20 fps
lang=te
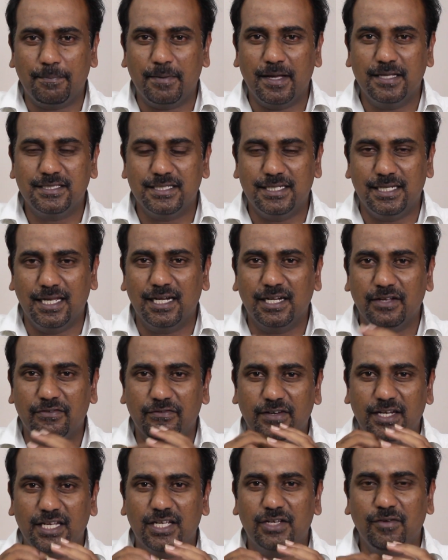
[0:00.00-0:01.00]
కెపాసిటీ అంటే
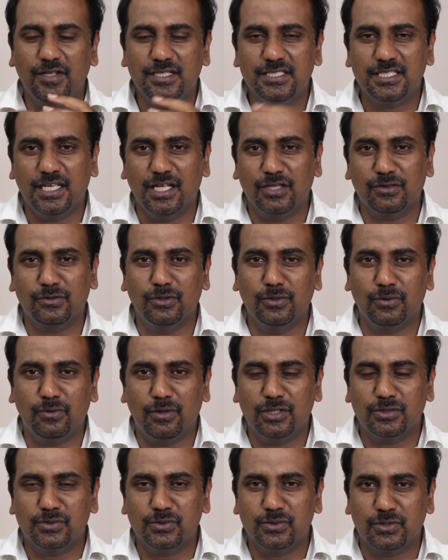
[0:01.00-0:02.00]
ఫ్రీక్వెన్సీ ఎంత ఉందో
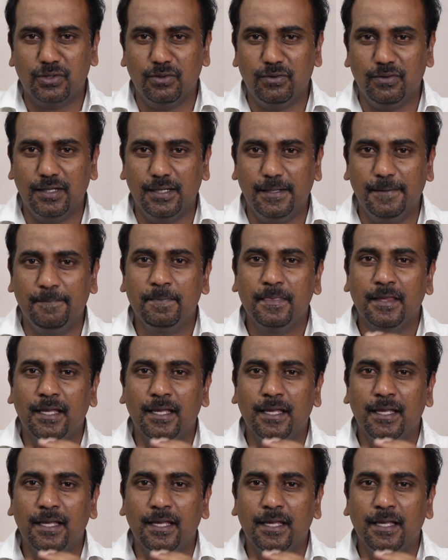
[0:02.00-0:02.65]
కూడా చూసుకోవాలి